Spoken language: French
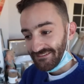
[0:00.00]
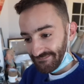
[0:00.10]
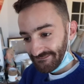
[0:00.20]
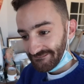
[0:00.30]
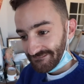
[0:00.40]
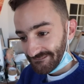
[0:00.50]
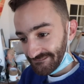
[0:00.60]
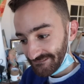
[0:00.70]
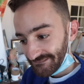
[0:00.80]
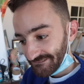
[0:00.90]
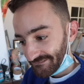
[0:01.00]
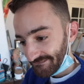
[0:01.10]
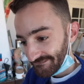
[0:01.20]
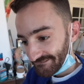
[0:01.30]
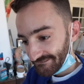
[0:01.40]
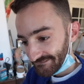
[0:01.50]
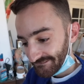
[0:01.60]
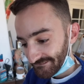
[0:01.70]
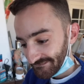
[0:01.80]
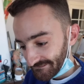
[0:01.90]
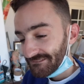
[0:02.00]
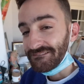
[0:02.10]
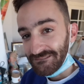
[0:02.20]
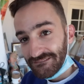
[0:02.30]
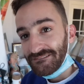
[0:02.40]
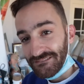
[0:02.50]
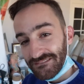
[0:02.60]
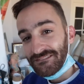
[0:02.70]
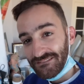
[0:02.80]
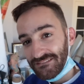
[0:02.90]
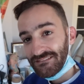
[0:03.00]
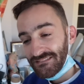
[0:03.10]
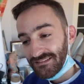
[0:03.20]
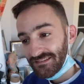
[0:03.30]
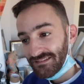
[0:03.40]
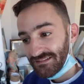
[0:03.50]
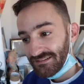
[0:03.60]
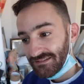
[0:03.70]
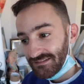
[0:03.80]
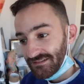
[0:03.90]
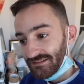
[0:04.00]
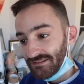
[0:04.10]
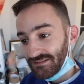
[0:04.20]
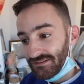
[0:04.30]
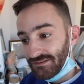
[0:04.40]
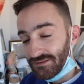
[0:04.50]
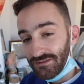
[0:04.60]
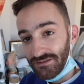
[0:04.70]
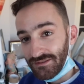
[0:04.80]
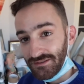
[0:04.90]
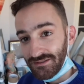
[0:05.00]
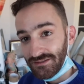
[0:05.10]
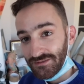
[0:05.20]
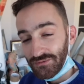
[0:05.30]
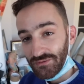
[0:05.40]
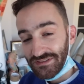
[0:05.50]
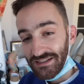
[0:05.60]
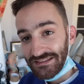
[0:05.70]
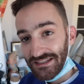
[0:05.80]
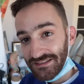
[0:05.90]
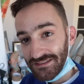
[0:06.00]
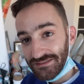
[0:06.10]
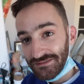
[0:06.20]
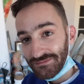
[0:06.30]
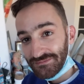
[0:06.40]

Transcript: De mon premier bouquin pour apprendre à coder. Et à ton avis, c'était sur quel sujet euh, Sur le CSS